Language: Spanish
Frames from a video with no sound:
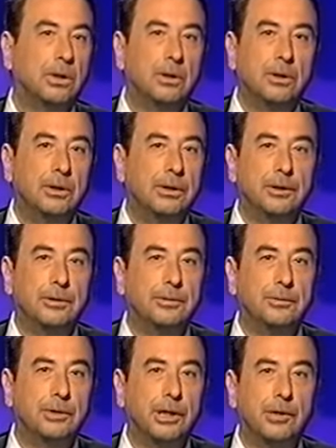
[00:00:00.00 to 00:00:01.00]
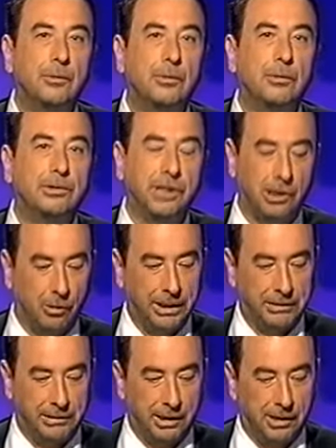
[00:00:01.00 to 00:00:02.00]
eh, del siglo
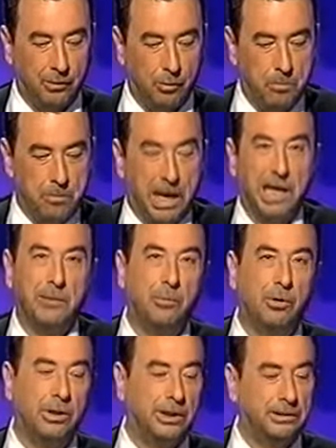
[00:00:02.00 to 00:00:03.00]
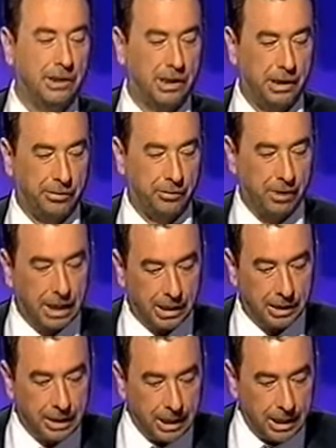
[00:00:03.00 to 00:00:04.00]
XX, un playboy internacional,
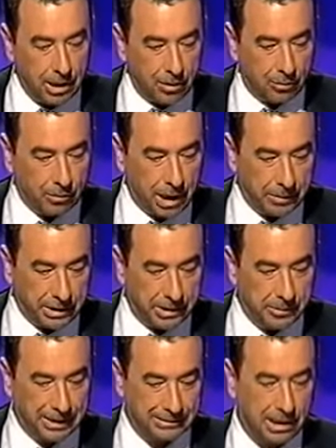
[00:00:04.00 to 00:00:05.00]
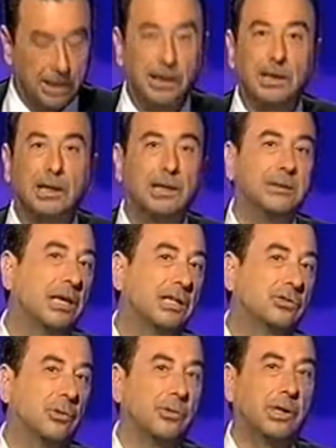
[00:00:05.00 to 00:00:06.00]
una víctima trágica de la
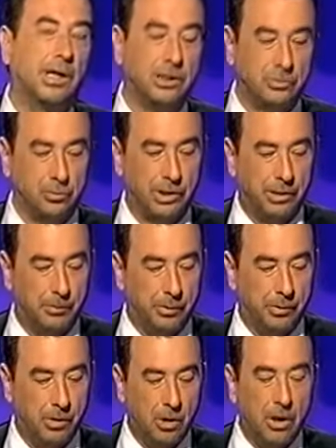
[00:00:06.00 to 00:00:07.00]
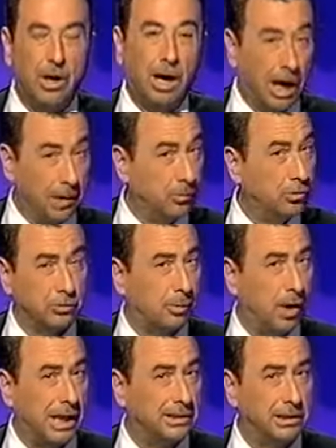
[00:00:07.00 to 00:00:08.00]
sociedad de su tiempo. Hay muchos
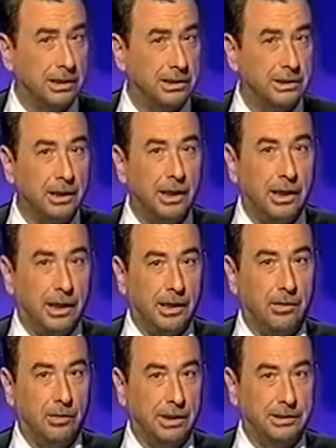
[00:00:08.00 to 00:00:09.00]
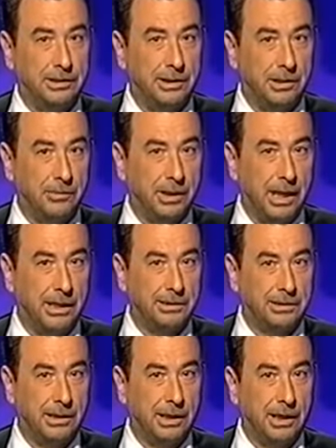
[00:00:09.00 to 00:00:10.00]
Polanskis. Lo que sí es verdad es que
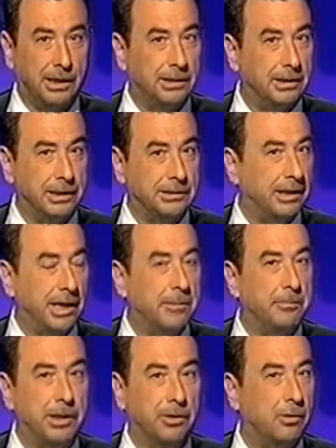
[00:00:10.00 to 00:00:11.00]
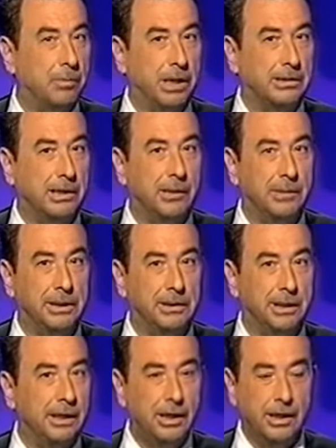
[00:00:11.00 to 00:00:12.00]
desde que empezó prácticamente
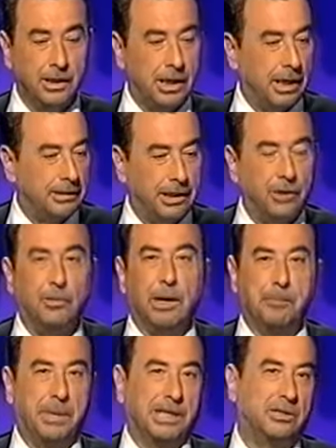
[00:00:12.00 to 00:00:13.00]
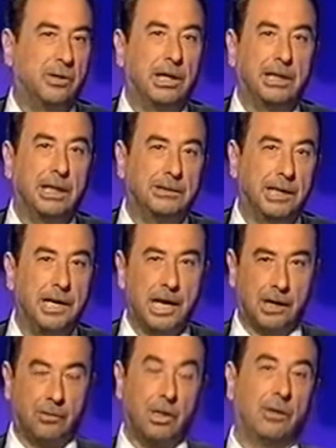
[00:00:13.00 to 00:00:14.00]
ha tenido una personalidad tan
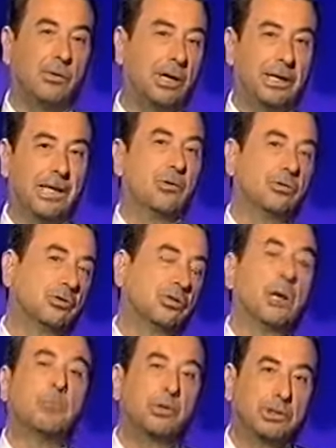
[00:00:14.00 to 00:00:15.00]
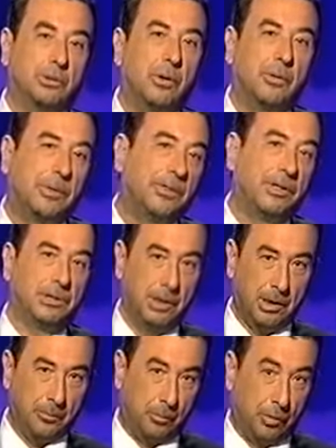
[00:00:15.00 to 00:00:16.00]
arrolladora que incluso se ha puesto a veces
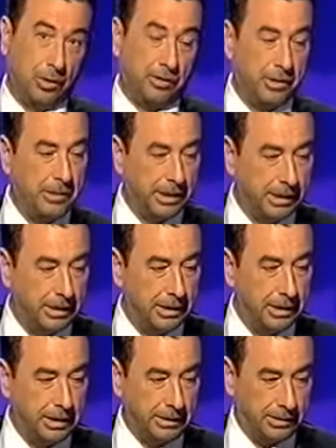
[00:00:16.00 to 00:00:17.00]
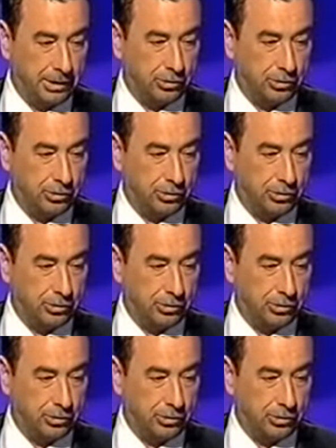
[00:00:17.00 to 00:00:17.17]
por encima de sus